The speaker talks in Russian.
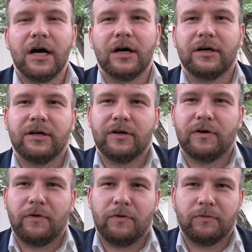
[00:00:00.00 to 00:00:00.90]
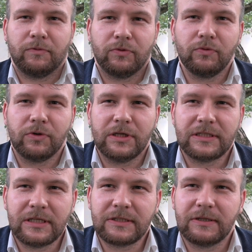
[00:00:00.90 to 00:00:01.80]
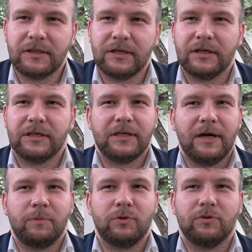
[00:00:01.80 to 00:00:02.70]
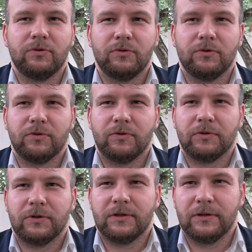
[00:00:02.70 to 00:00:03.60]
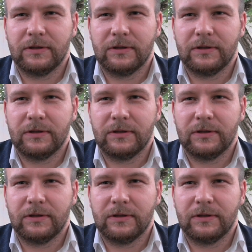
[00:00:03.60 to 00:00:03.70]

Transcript: Ну, естественно, я буду